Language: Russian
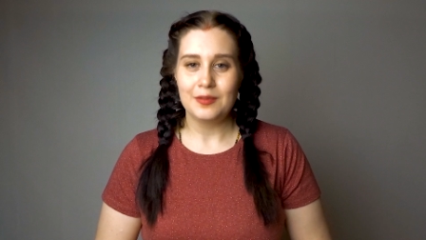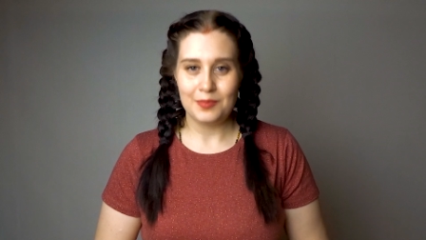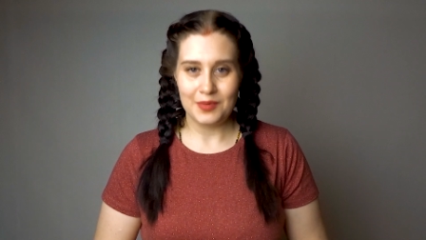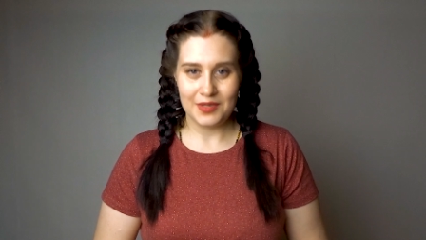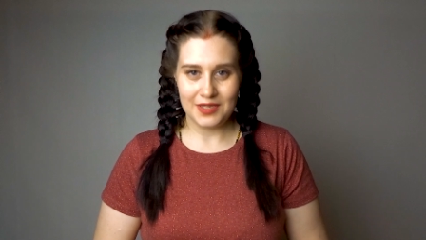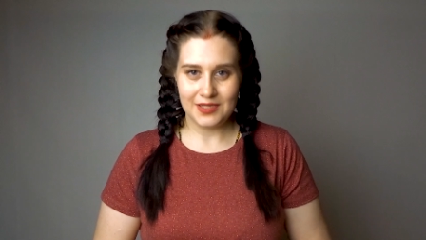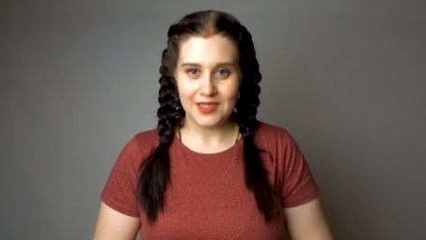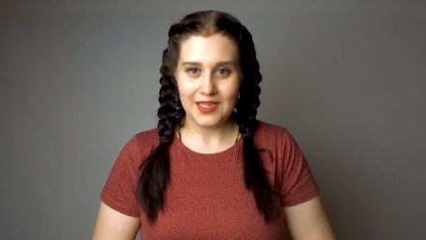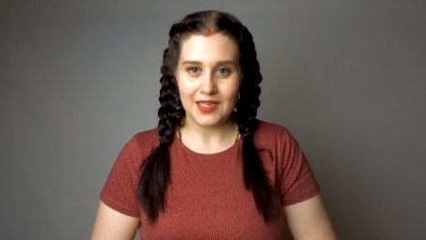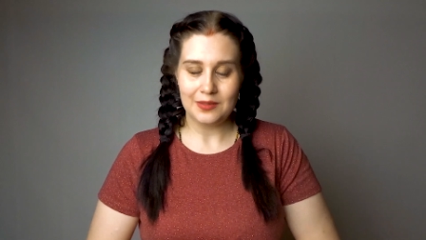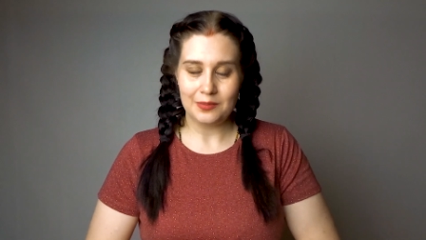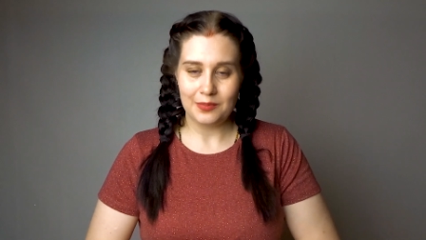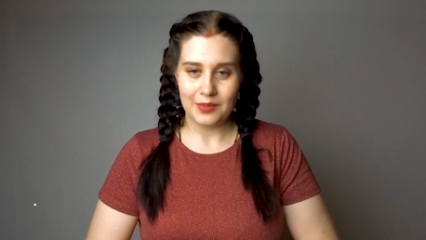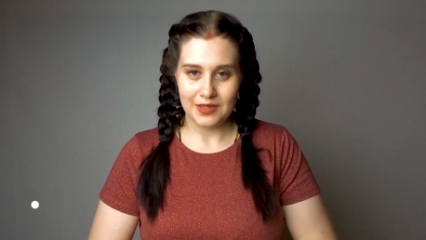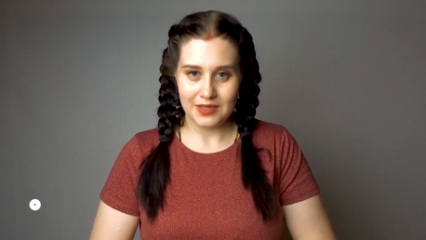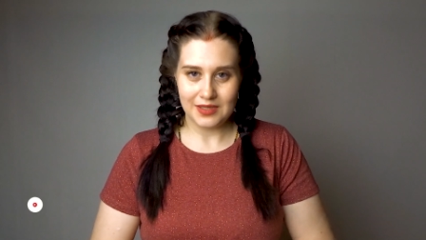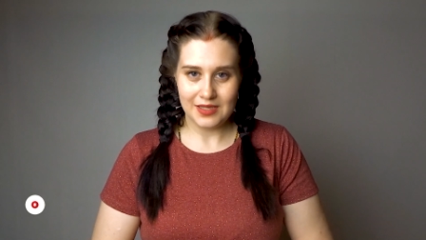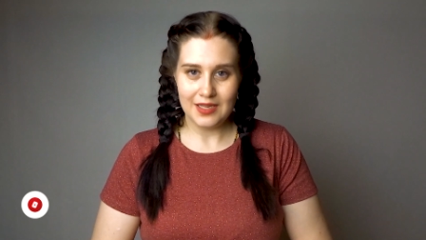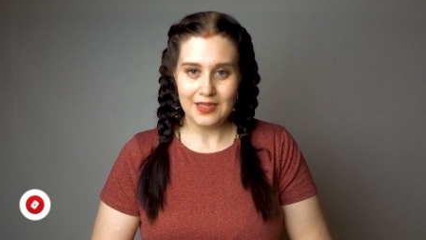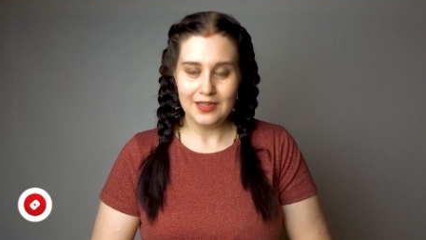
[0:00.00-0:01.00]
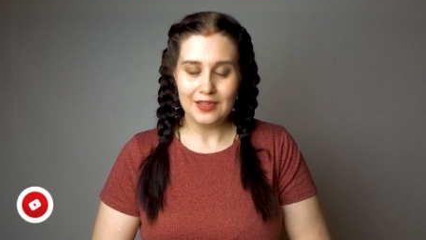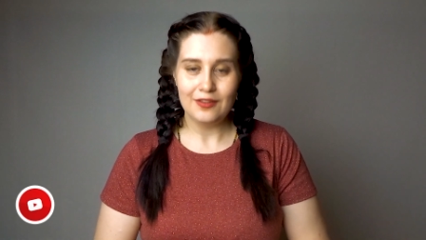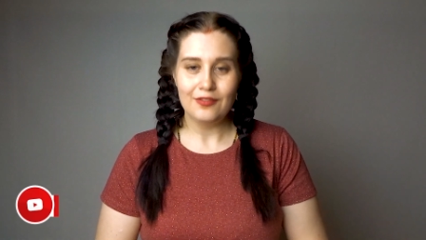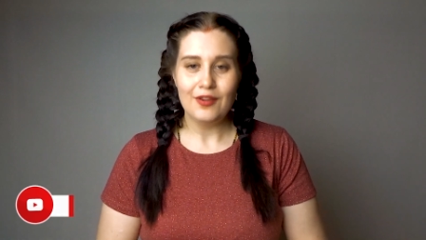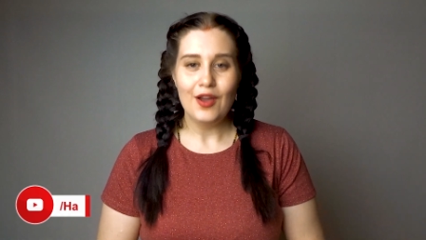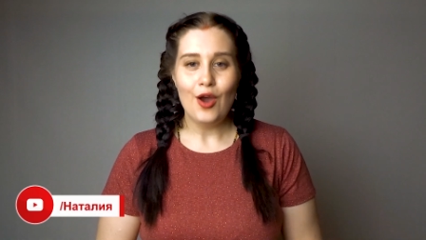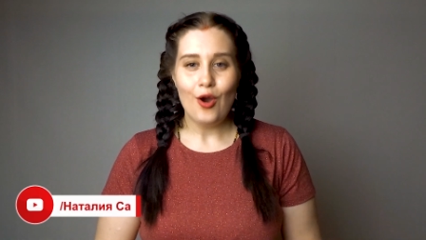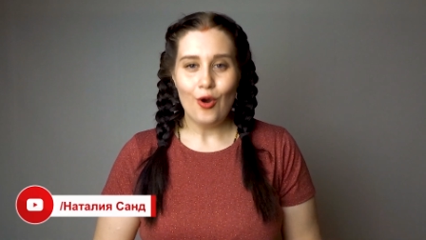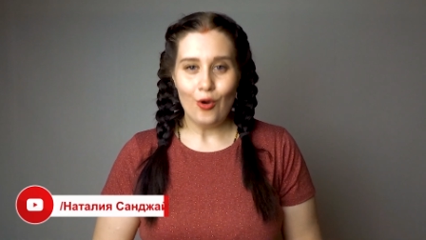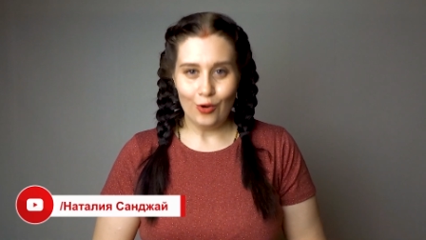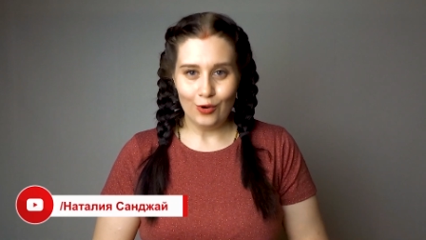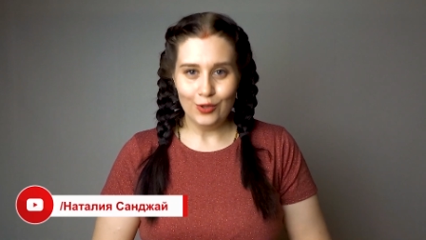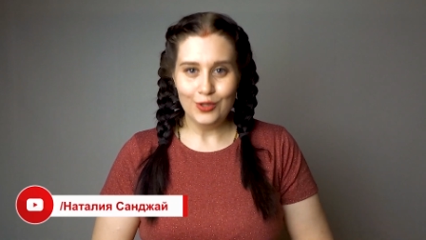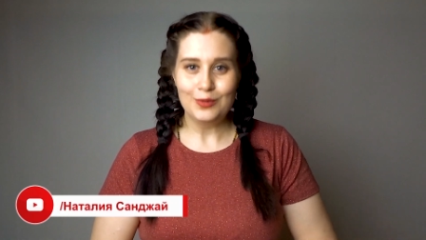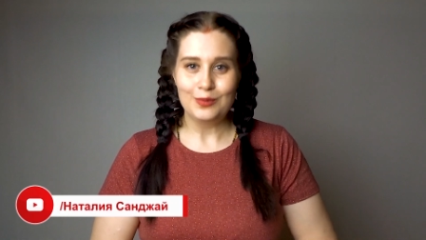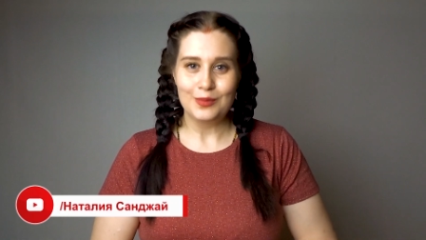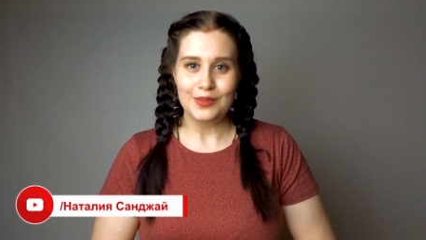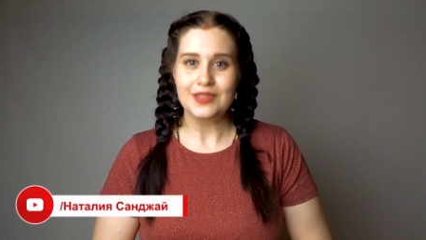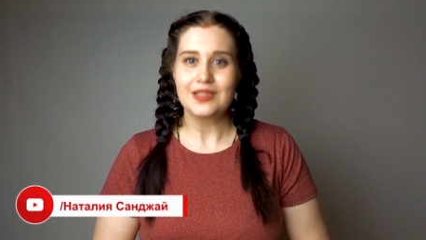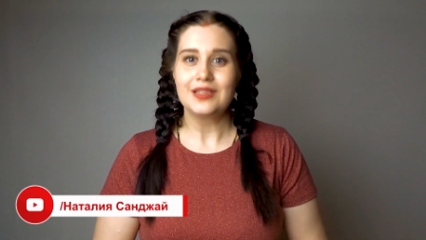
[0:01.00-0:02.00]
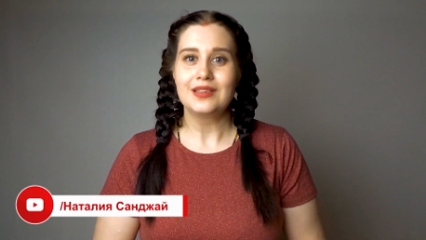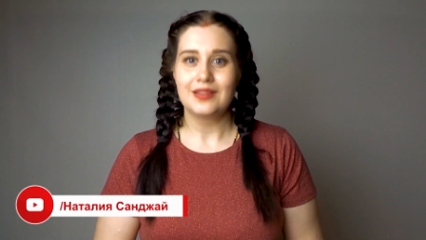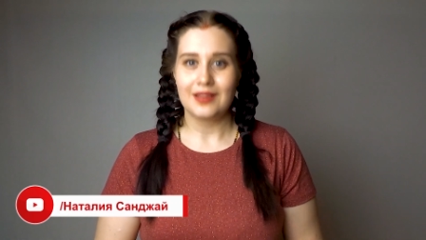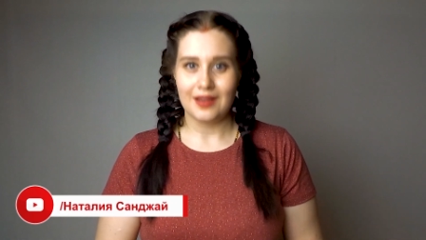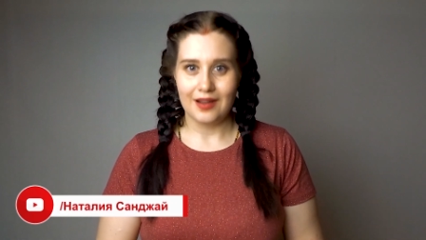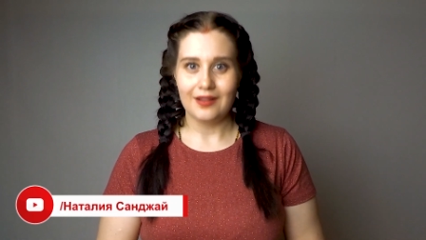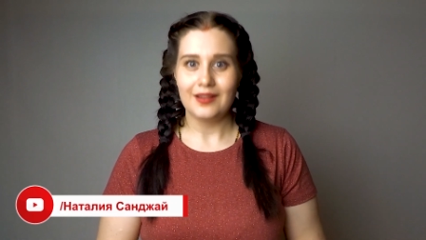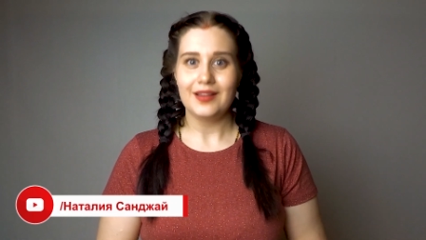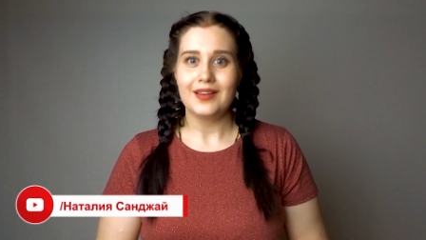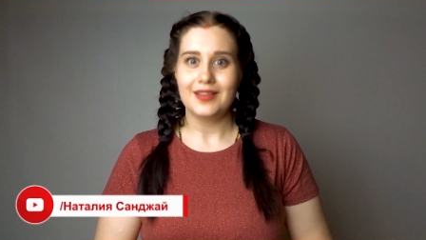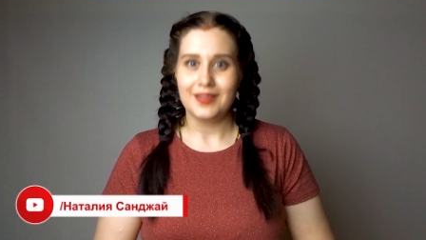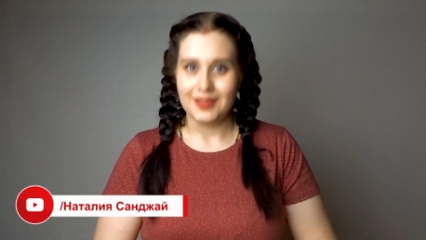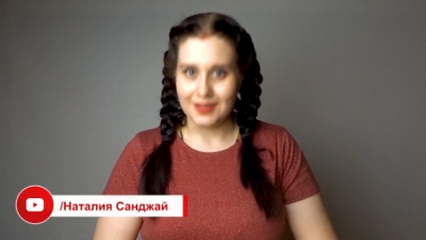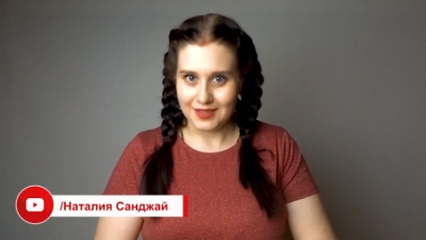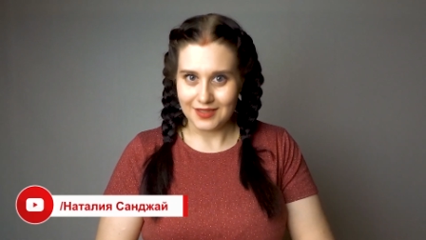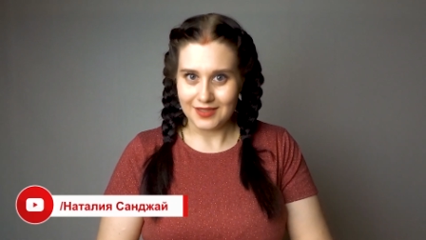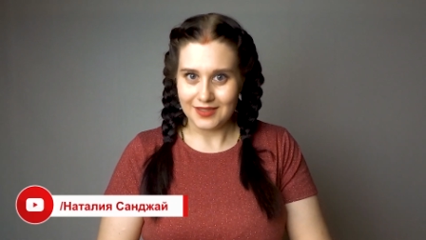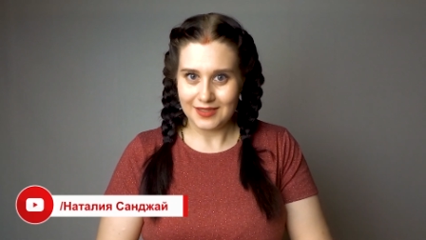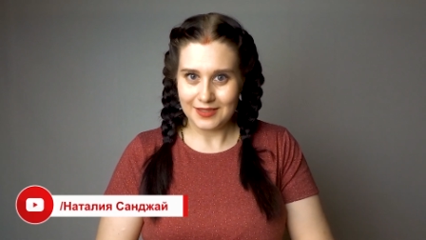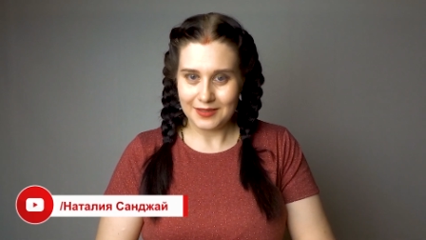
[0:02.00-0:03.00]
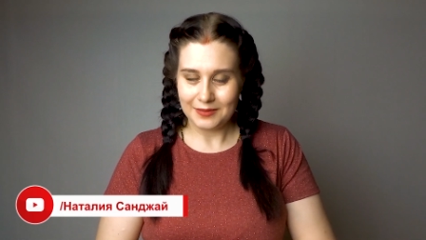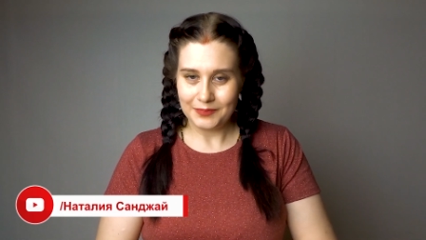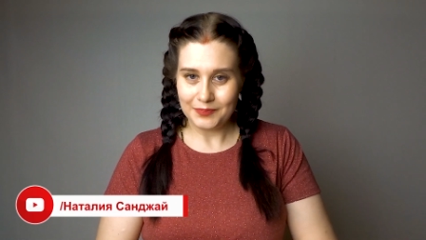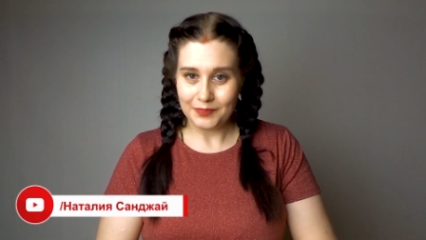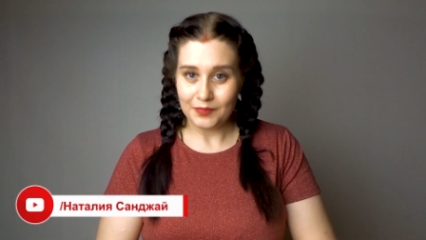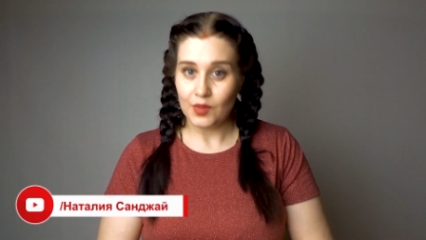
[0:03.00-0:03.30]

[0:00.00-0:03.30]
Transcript: 50% он мыслит как индиец.